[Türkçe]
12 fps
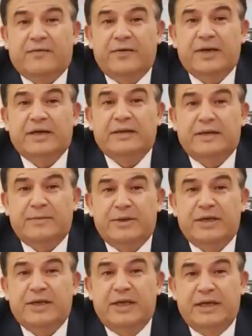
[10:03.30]
Afrika
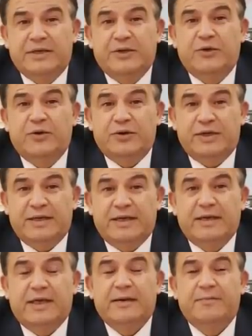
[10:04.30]
tarımını geliştiriyoruz
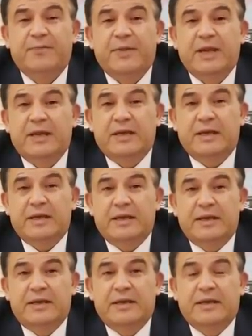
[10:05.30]
dese de
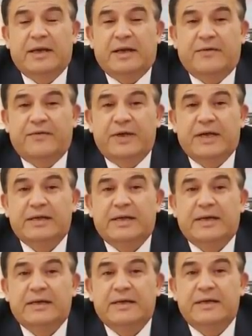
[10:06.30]
ee,
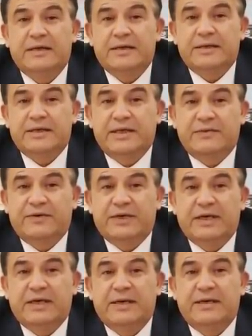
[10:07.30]
Afrika'daki
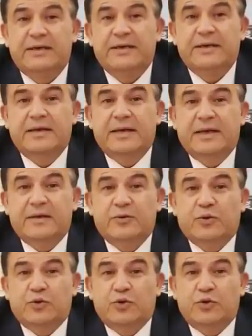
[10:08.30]
çiftçilerin
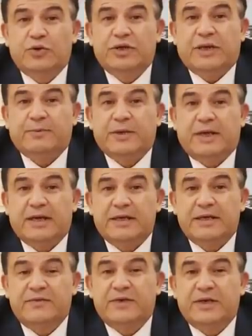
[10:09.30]
küçük çapta
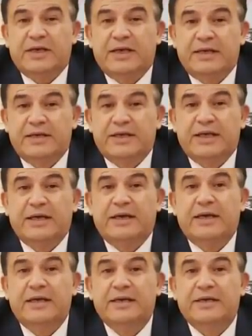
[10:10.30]
çiftçilerin
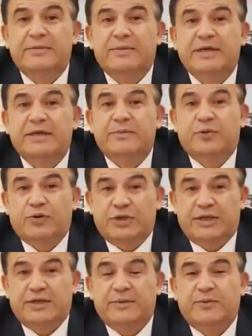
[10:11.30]
şehre yığılması
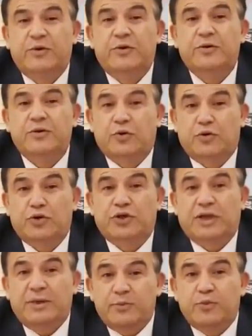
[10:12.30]
projesi bu.
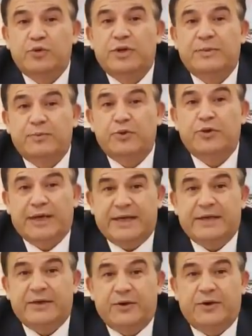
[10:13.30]
Sonuçta bu bunu
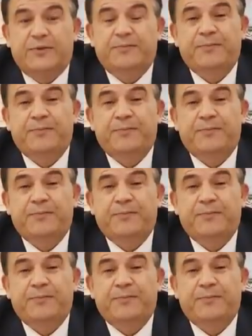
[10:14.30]
getiriyor.